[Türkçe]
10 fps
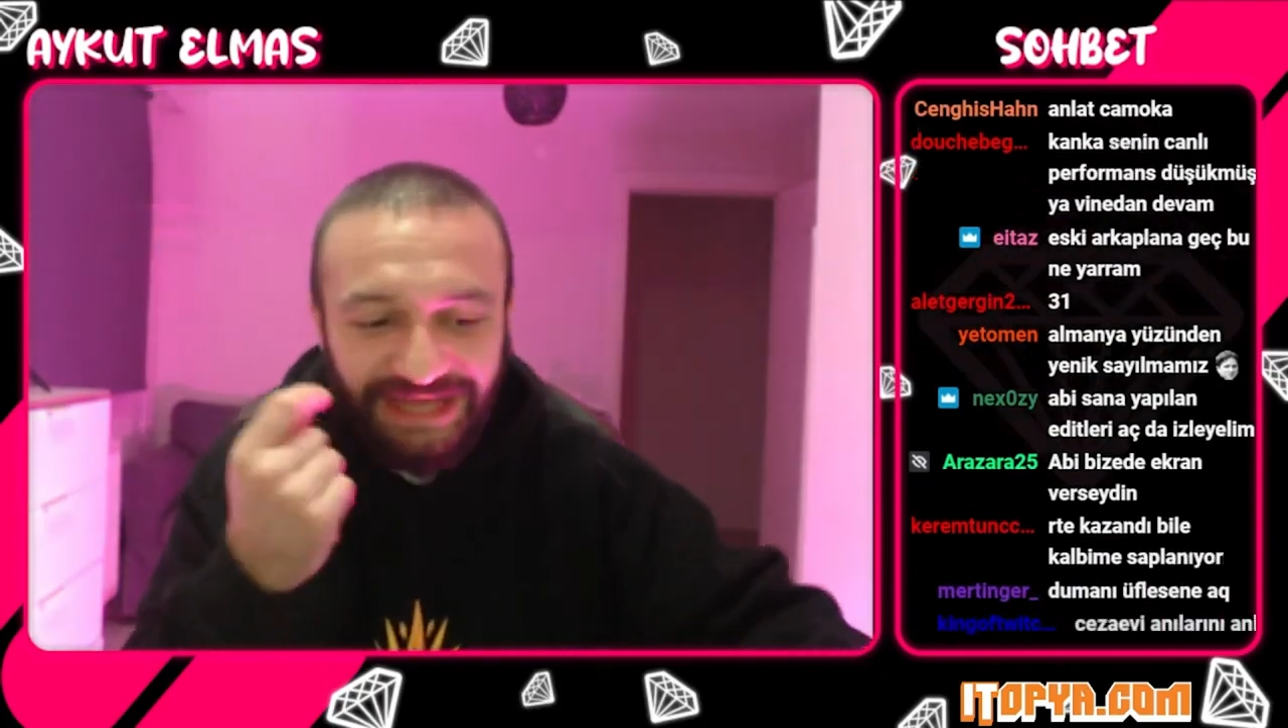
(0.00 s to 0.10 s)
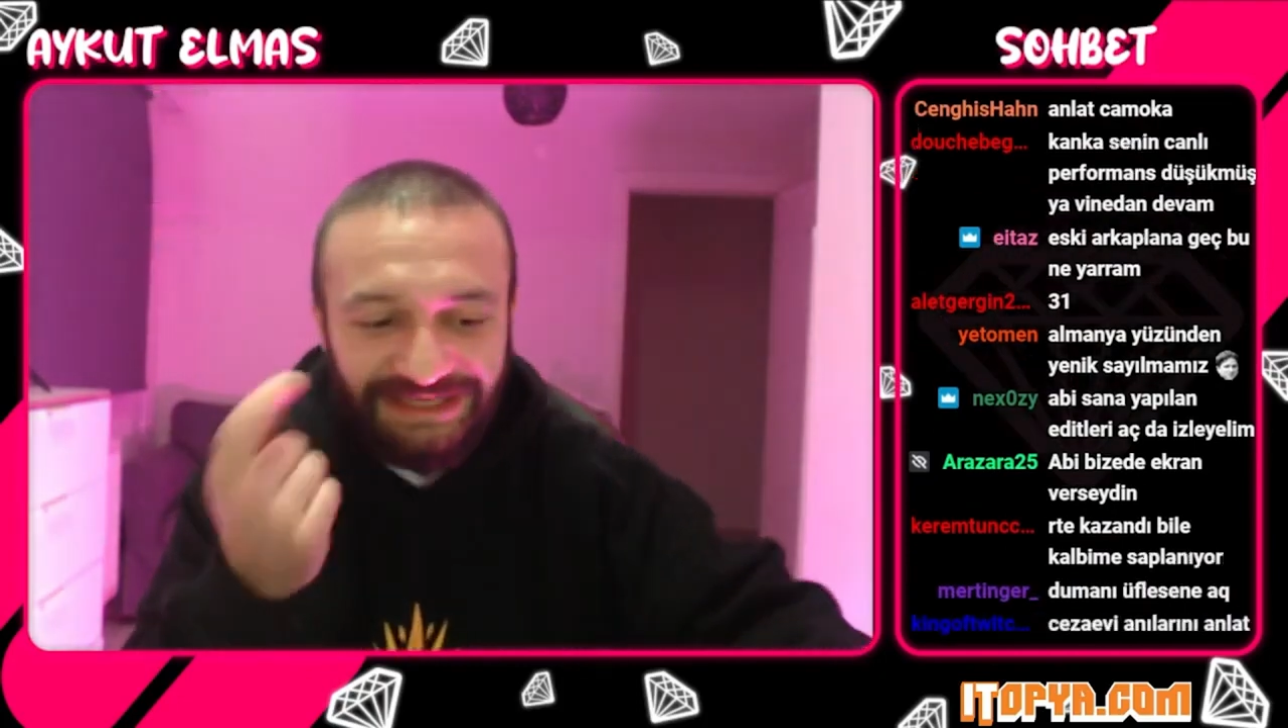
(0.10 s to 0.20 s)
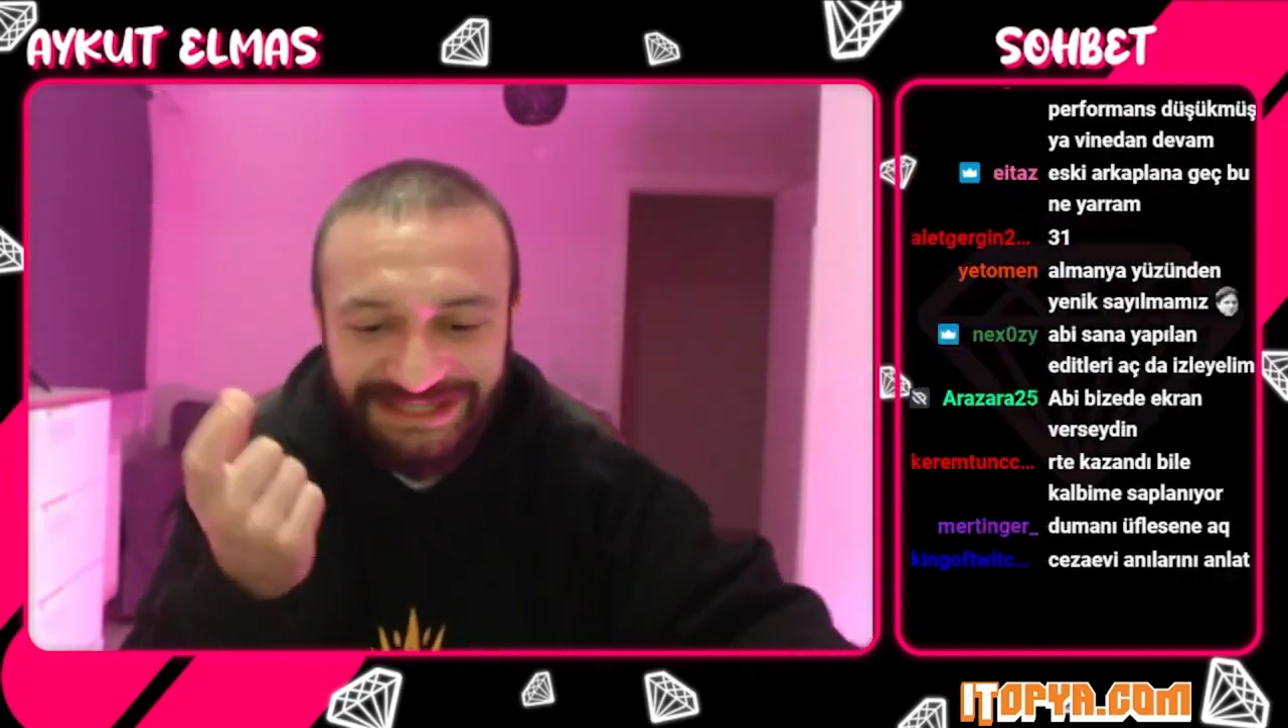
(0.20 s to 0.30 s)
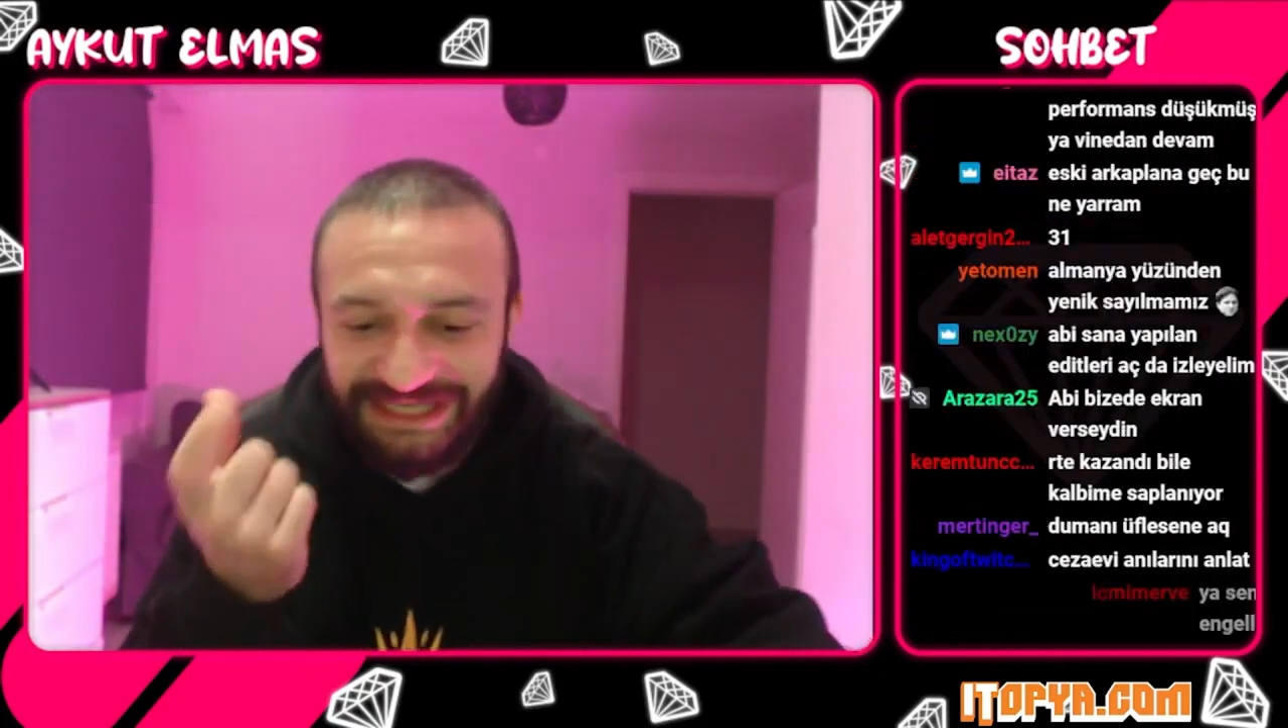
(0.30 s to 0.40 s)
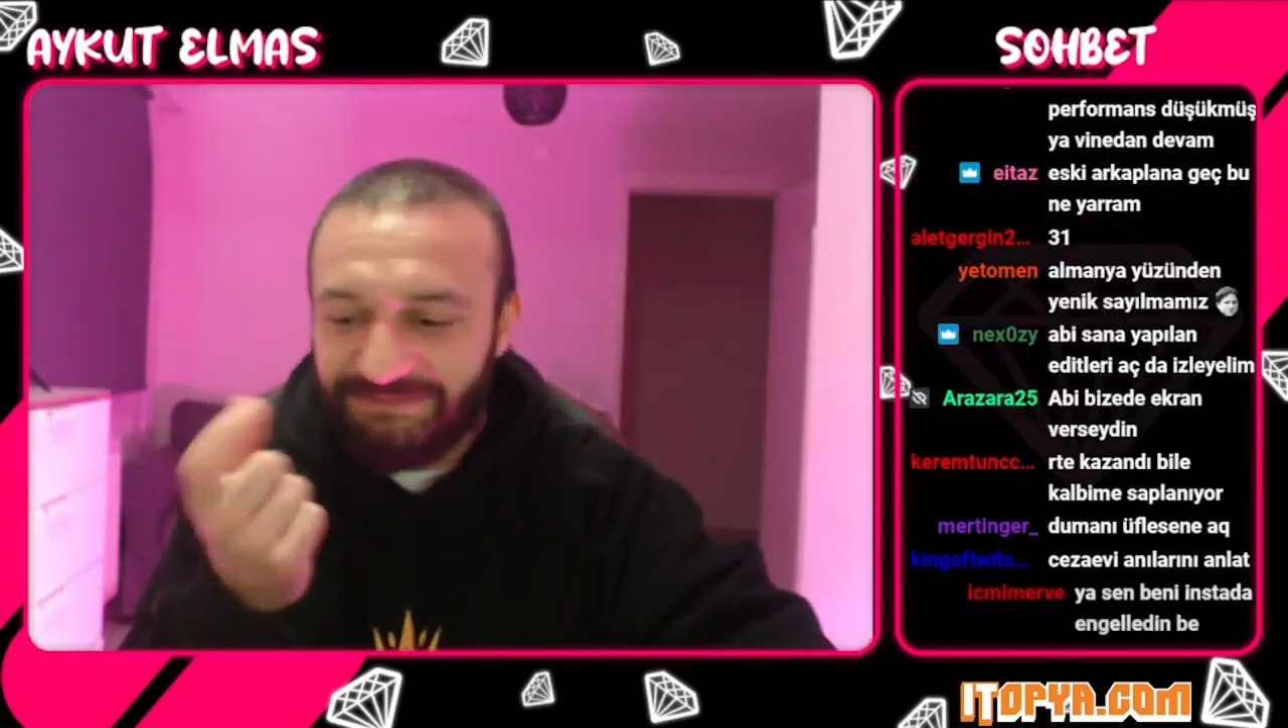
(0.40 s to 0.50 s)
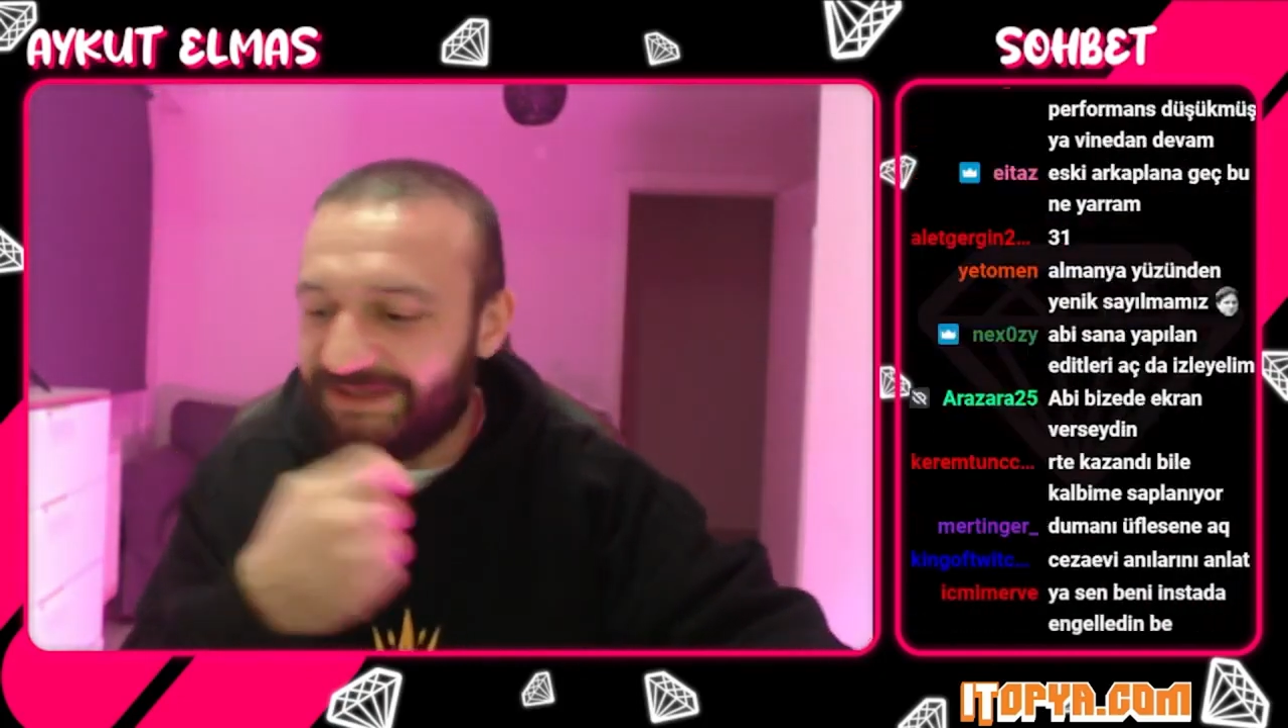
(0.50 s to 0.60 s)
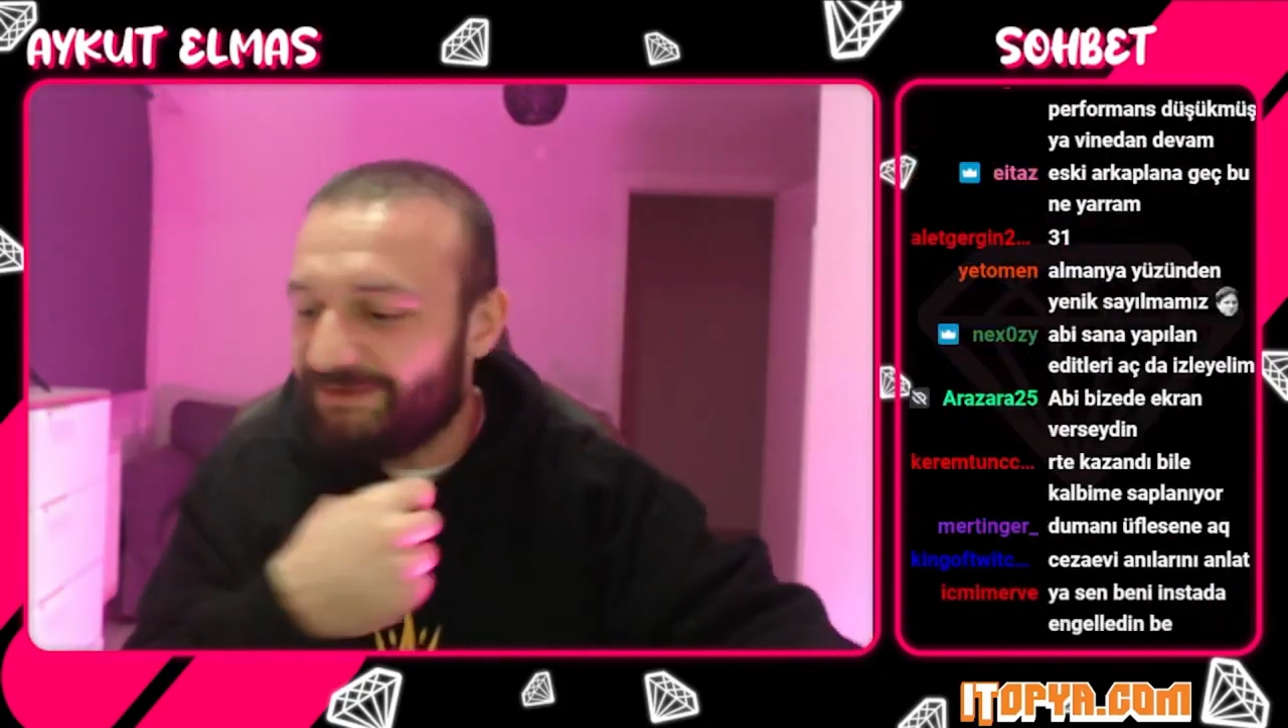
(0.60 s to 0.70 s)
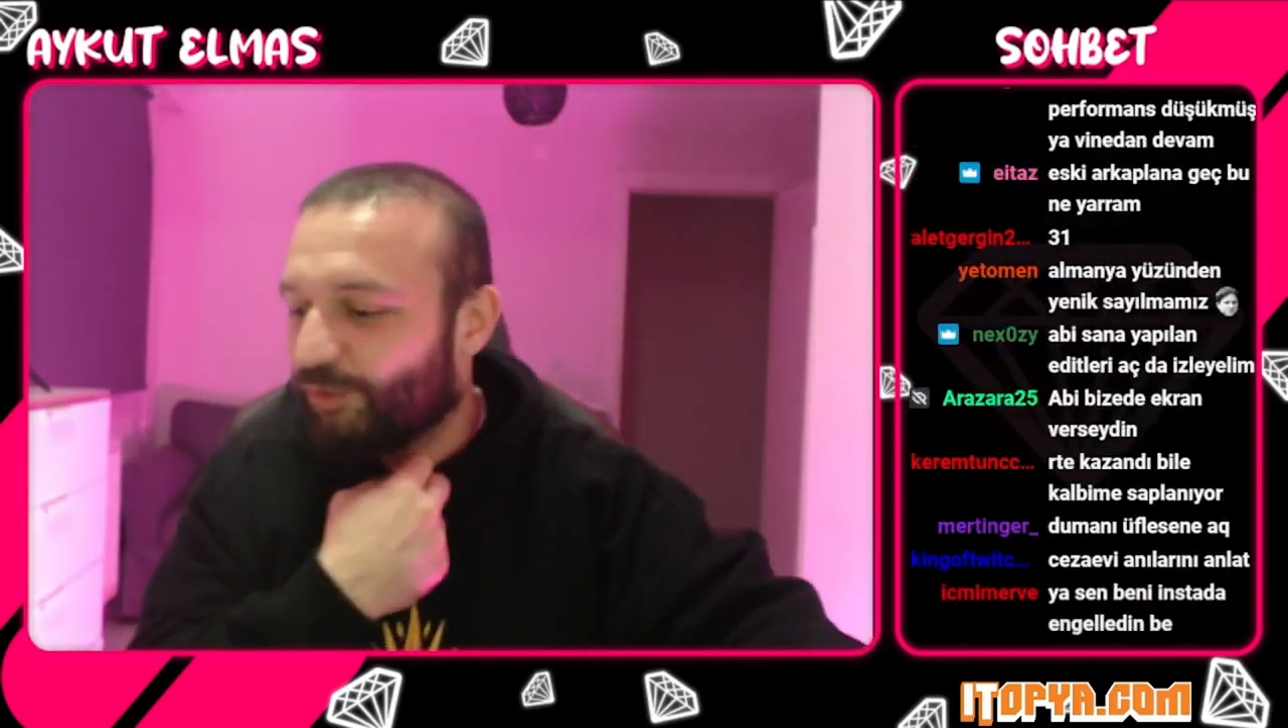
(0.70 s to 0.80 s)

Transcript: yani kelimenin